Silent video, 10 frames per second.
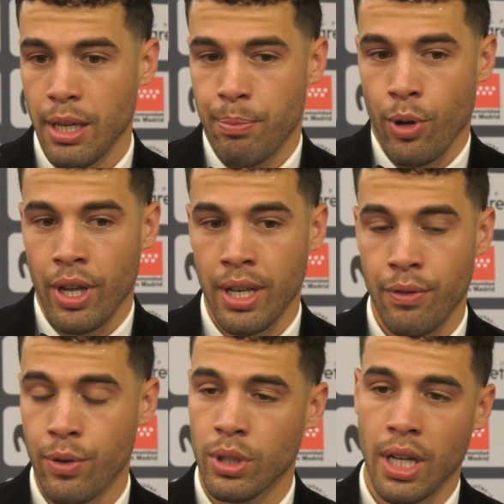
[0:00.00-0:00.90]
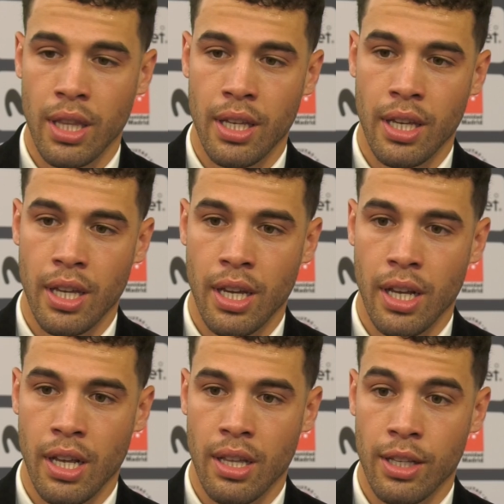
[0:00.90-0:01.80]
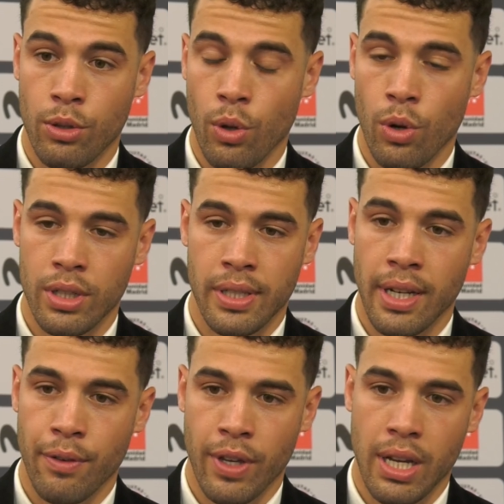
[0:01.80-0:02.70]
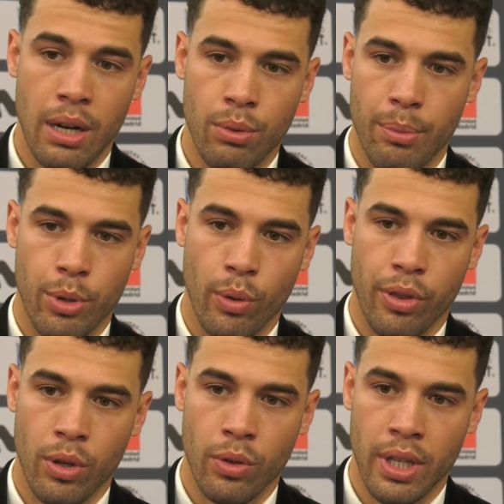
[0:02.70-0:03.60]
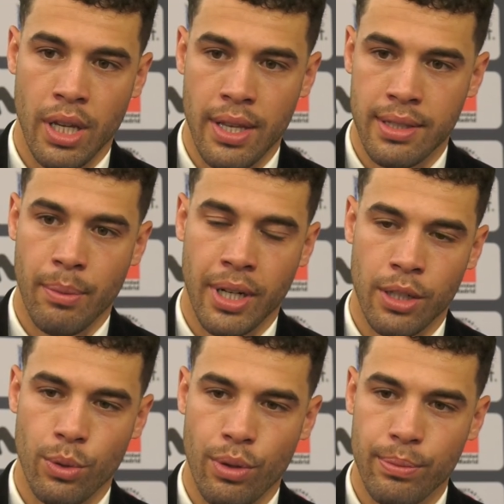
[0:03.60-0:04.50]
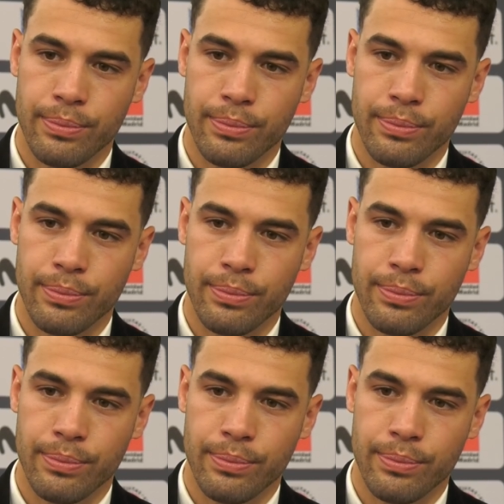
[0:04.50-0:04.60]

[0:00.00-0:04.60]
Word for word: poder disfrutar de, todo lo que significa una producción de, esta magnitud.